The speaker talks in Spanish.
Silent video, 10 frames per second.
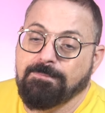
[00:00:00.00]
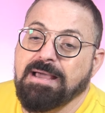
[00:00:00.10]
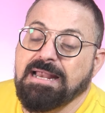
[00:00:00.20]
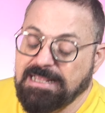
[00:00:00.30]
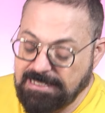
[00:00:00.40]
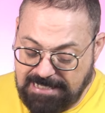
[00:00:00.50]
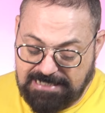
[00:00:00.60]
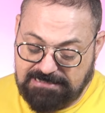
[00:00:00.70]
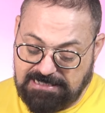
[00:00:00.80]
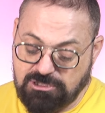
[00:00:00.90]
Vale,
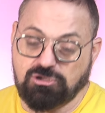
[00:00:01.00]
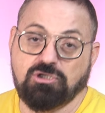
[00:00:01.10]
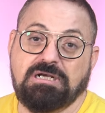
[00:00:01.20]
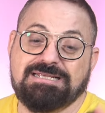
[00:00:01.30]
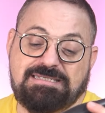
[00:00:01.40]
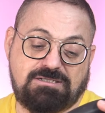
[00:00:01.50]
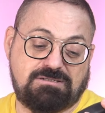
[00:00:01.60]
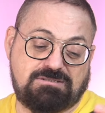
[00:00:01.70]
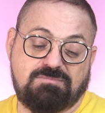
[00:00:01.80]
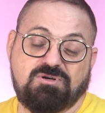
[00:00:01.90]
este es otro
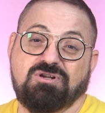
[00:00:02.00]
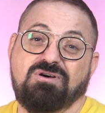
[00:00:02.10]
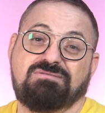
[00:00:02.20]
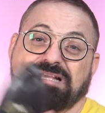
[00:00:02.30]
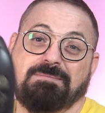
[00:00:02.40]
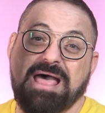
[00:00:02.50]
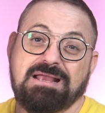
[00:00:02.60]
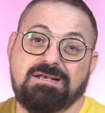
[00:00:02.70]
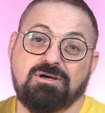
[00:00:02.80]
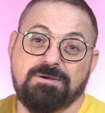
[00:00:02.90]
clásico, como no, de
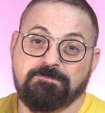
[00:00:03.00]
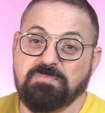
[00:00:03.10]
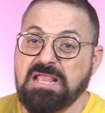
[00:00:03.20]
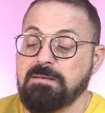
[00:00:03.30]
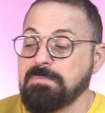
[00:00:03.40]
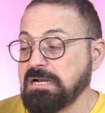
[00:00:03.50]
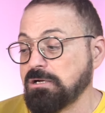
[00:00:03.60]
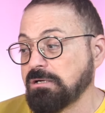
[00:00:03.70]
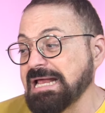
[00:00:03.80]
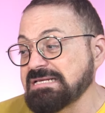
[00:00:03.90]
Magno, el
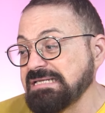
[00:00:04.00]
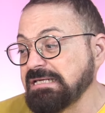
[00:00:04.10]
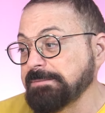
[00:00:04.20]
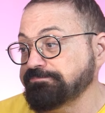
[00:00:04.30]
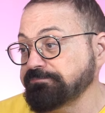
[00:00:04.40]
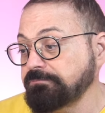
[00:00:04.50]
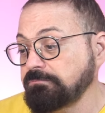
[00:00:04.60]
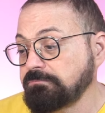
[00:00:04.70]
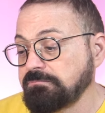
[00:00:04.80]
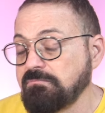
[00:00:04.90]
Magno Classic
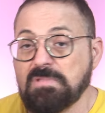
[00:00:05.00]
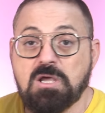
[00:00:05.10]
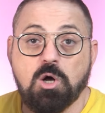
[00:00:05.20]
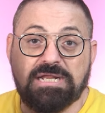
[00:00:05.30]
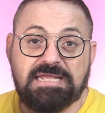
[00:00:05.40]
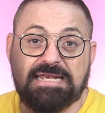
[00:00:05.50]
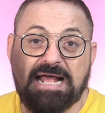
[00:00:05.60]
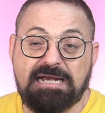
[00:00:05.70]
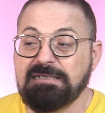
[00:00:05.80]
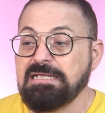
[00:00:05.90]

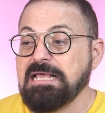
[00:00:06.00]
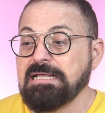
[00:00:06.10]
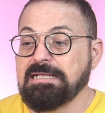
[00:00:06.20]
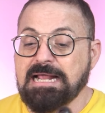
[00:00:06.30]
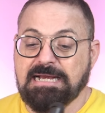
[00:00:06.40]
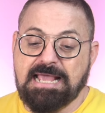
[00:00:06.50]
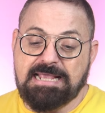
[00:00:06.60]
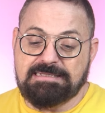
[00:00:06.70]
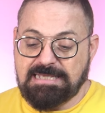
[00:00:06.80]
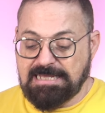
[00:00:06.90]
original,
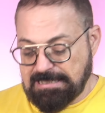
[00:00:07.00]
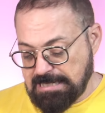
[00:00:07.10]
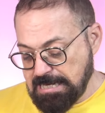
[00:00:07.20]
cargaete...